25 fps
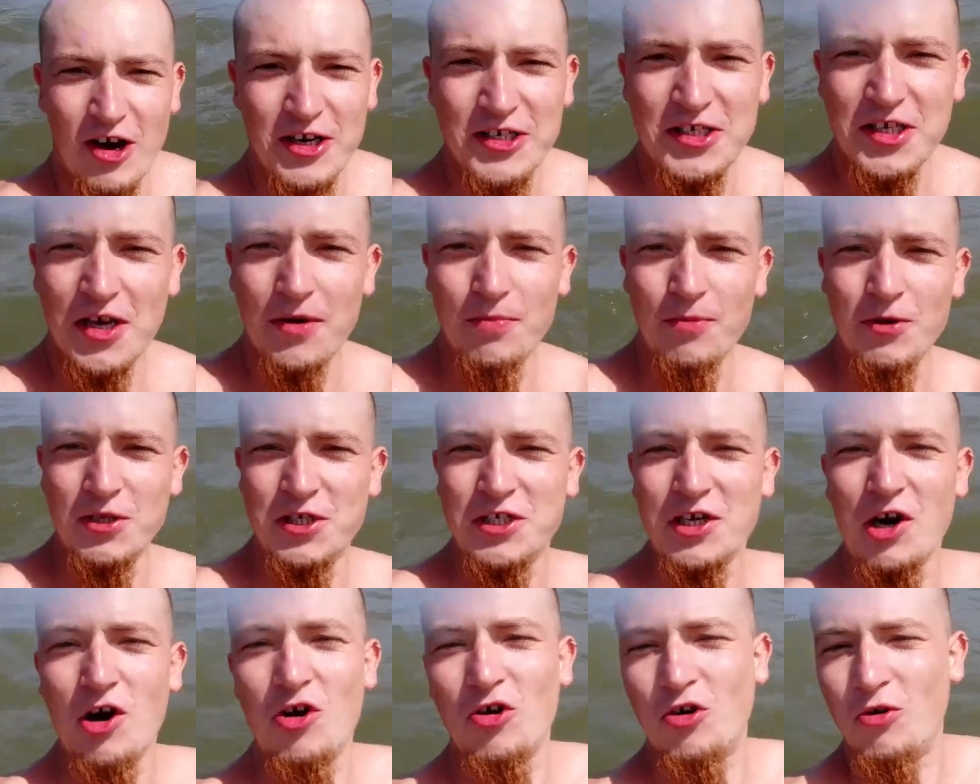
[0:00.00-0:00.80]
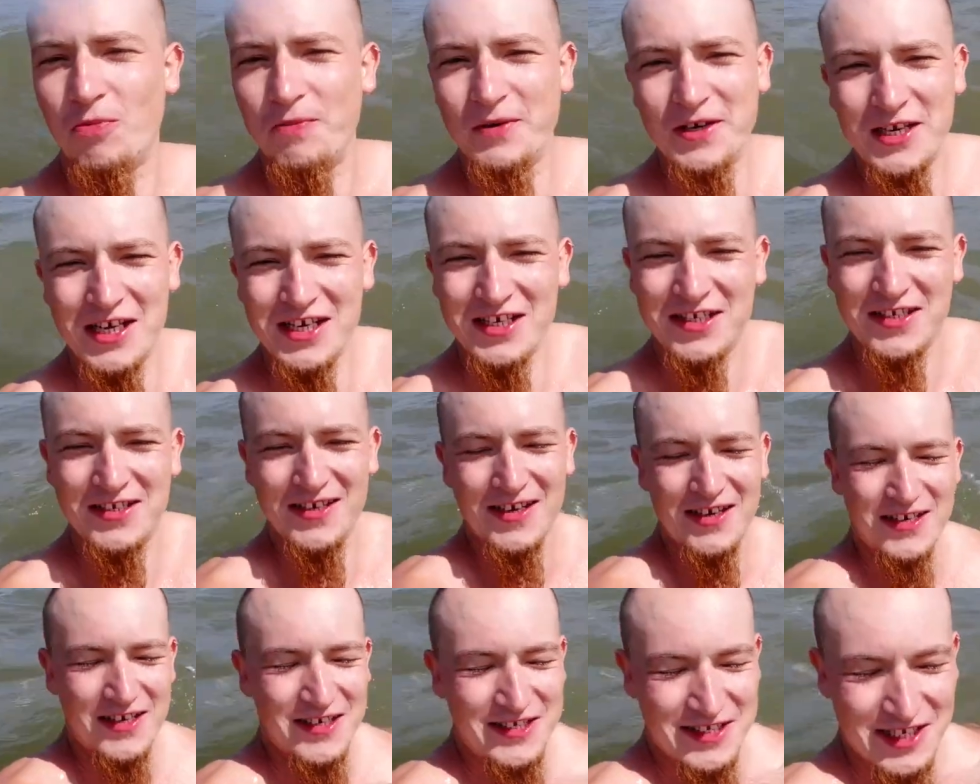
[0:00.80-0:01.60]
Leute, ihr müsst auch unbedingt
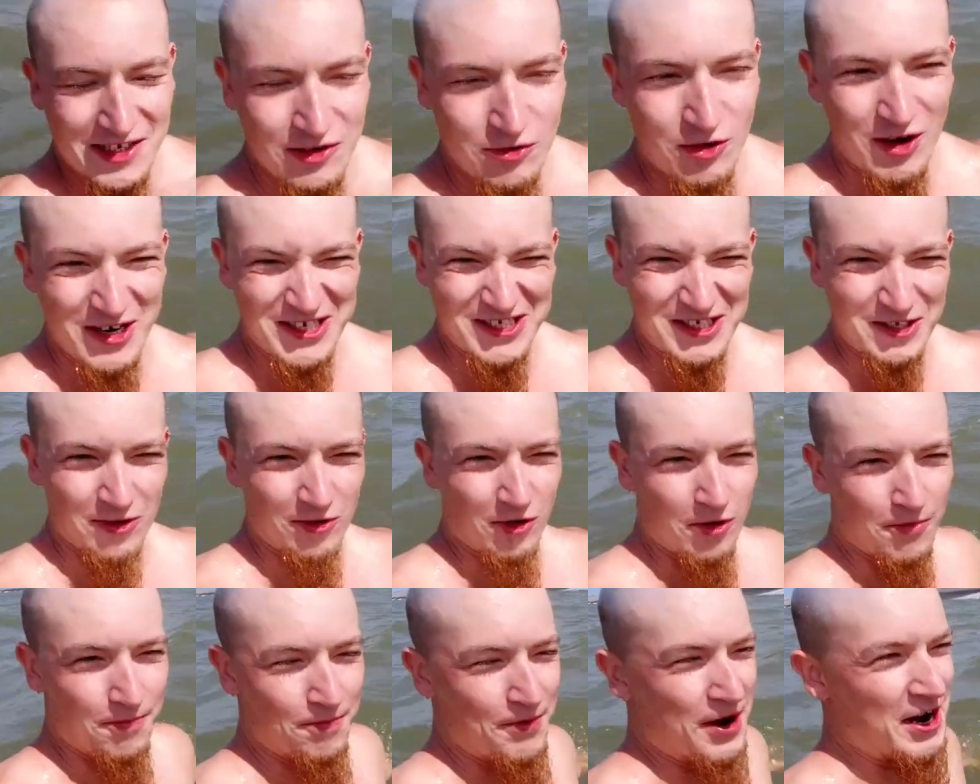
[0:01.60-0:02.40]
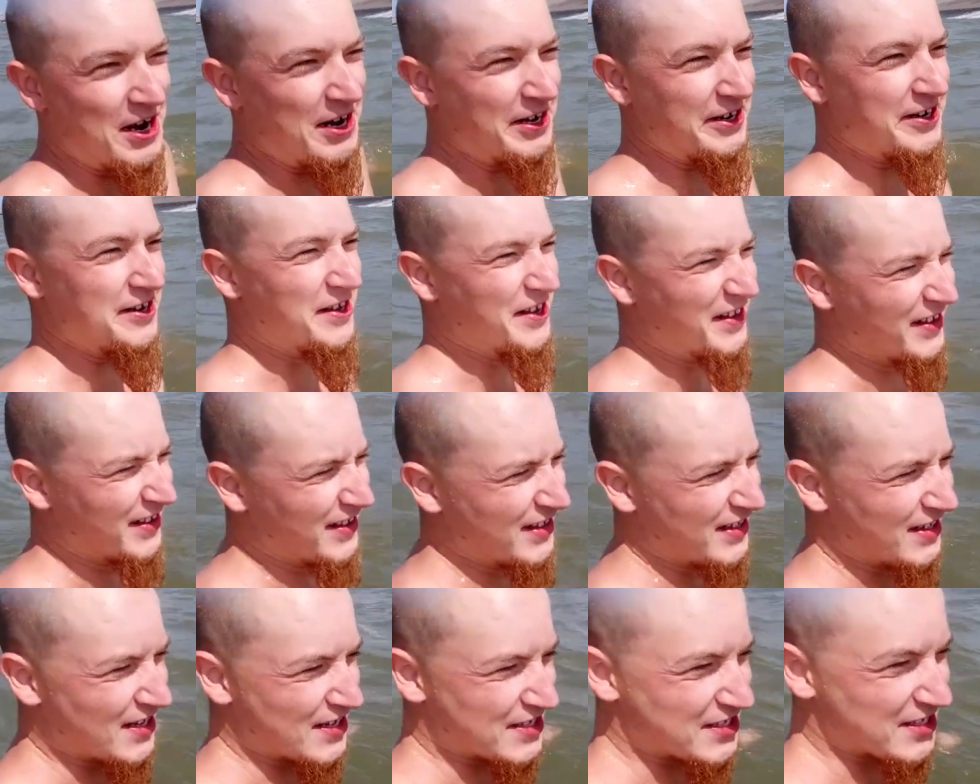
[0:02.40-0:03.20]
hier in dieser Nordsee rumfahren.
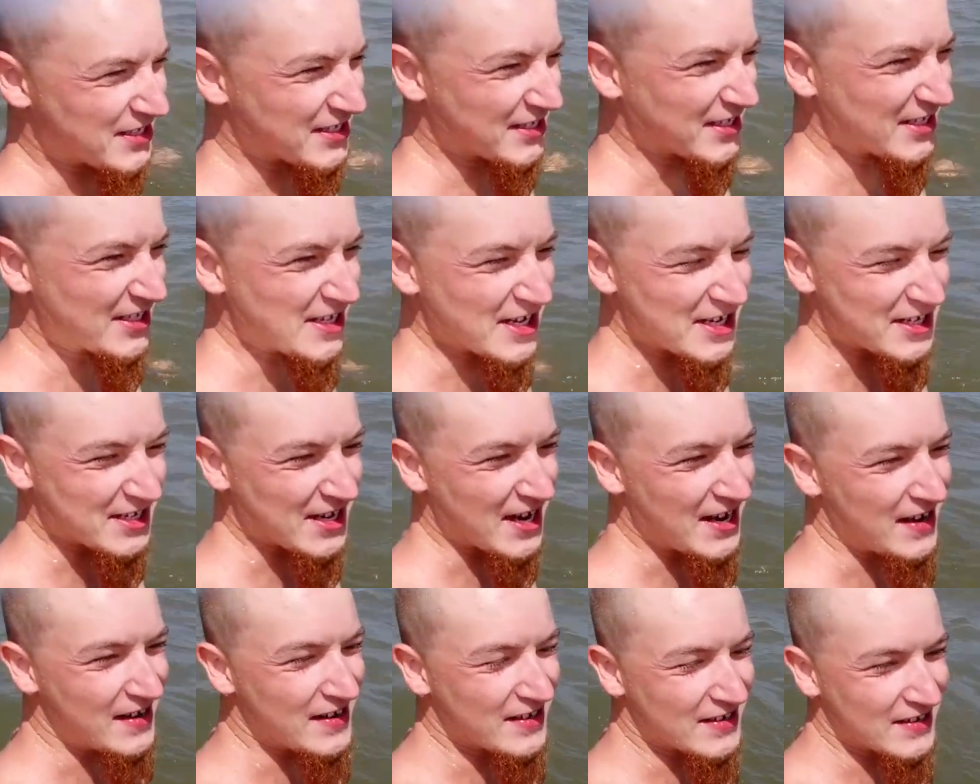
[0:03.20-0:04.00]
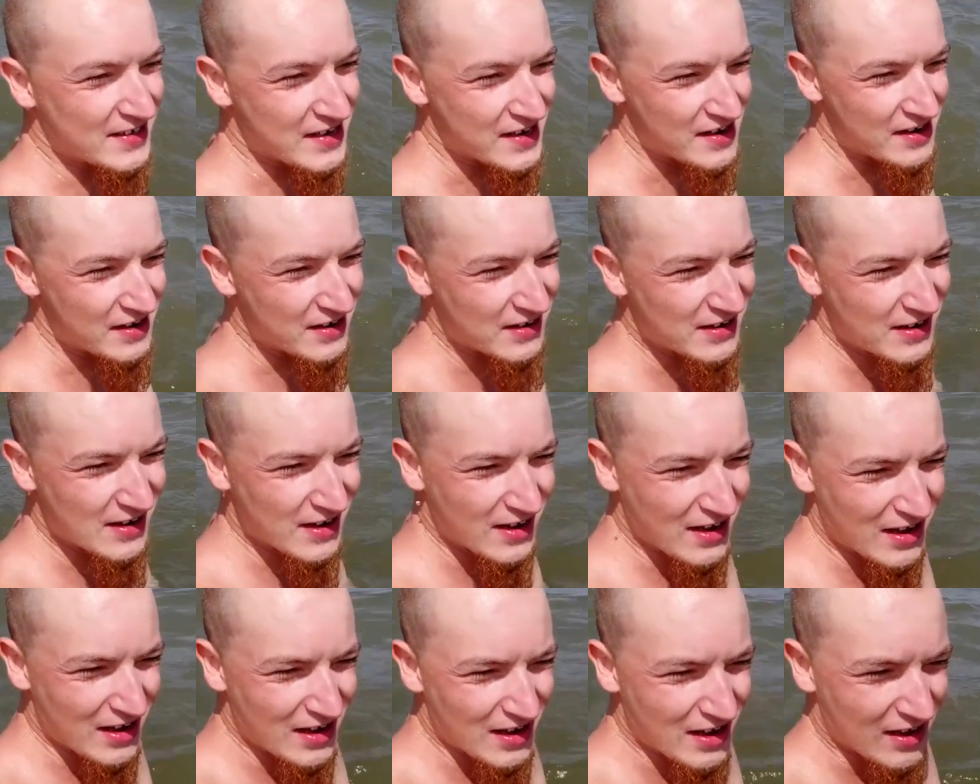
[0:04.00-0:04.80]
Es ist richtig geil hier.
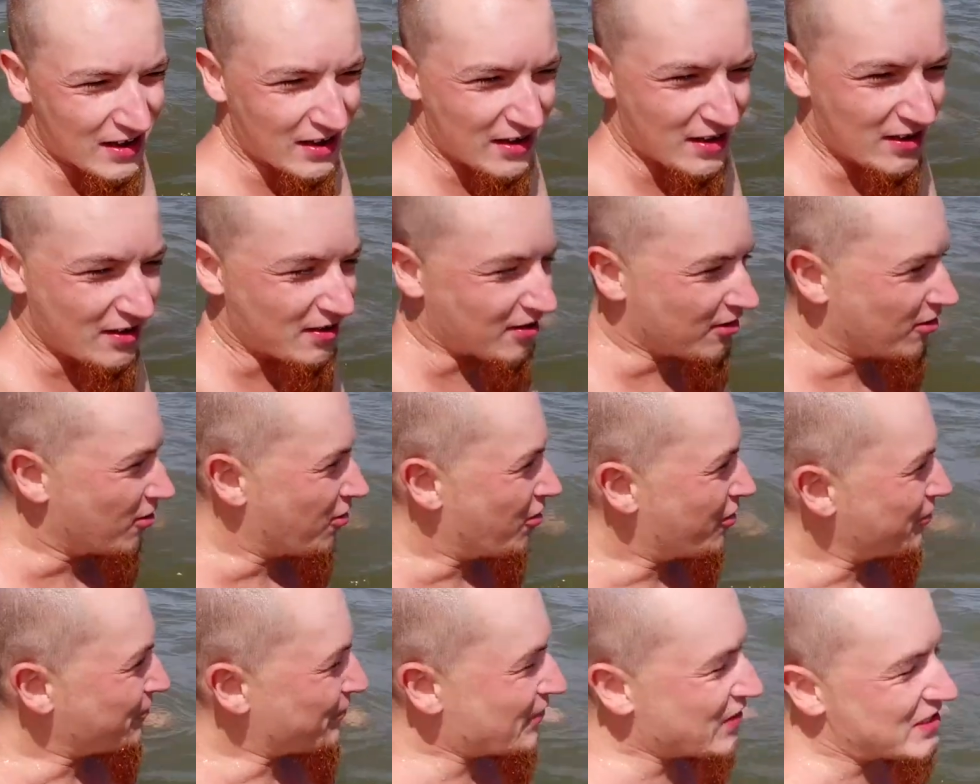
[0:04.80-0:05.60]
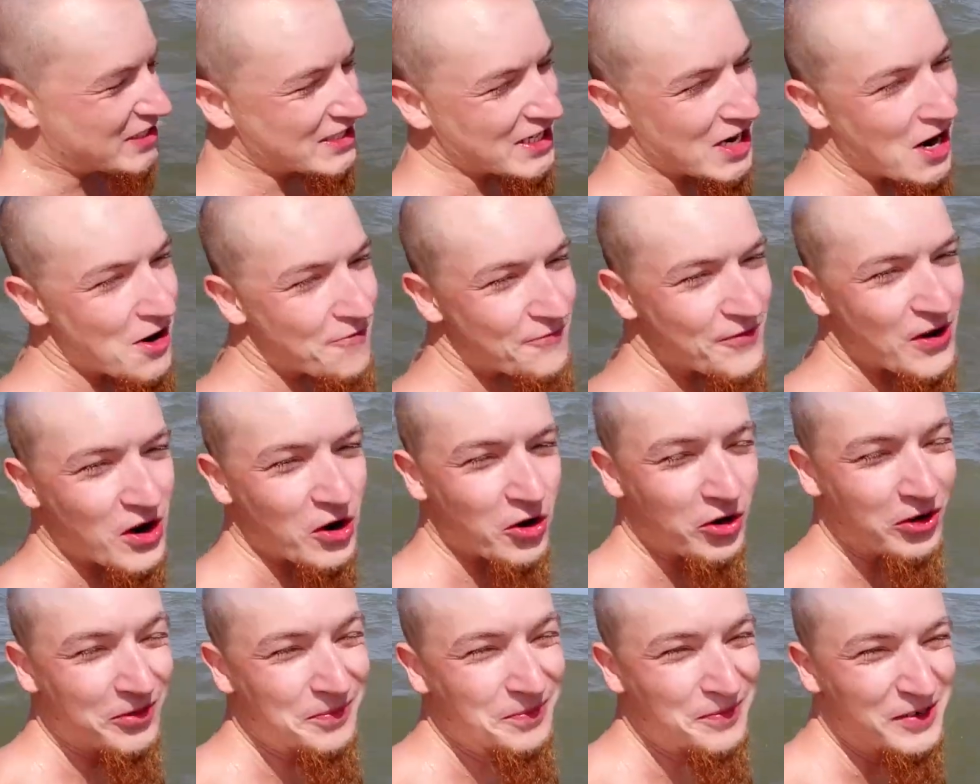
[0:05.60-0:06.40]
Und wisst ihr auch
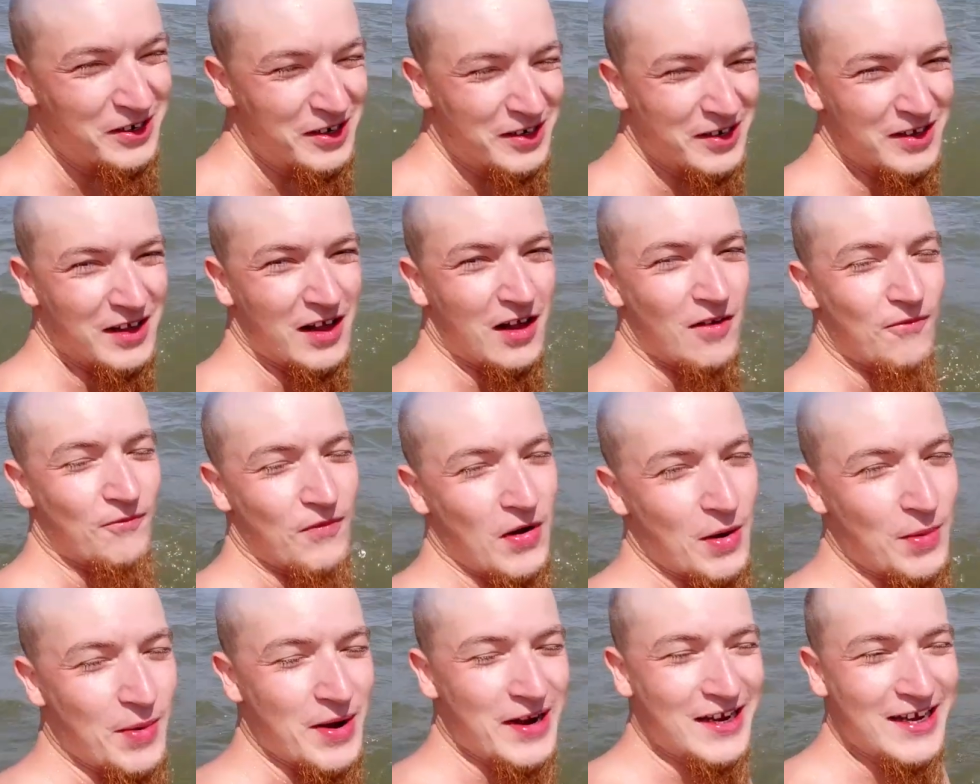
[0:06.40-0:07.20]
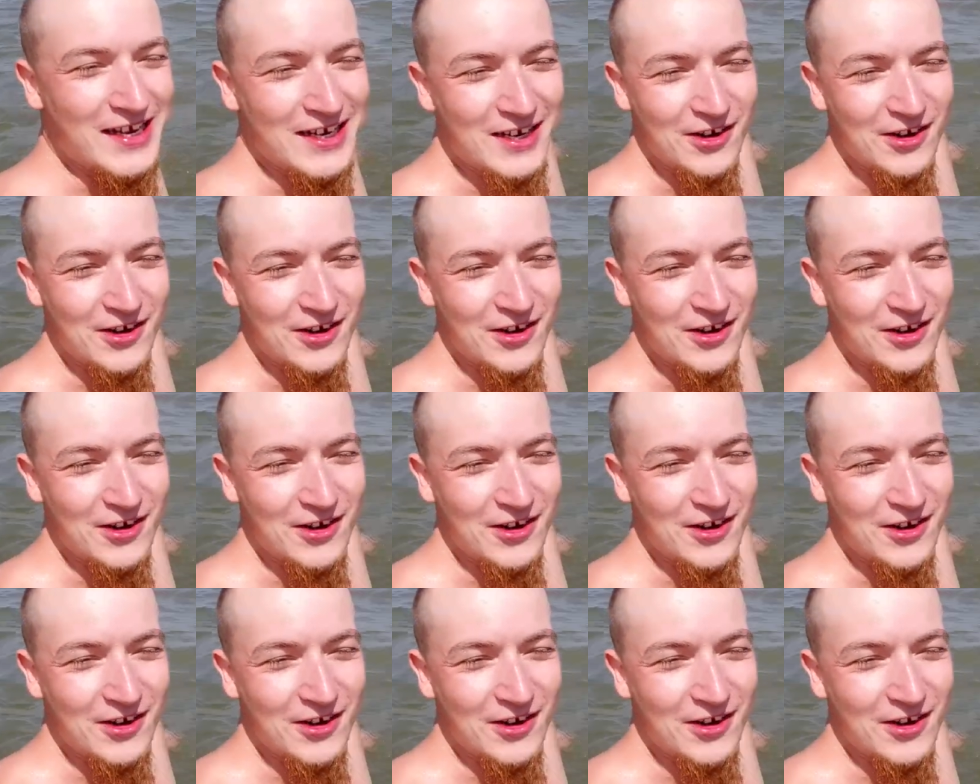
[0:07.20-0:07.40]
warum? Weil man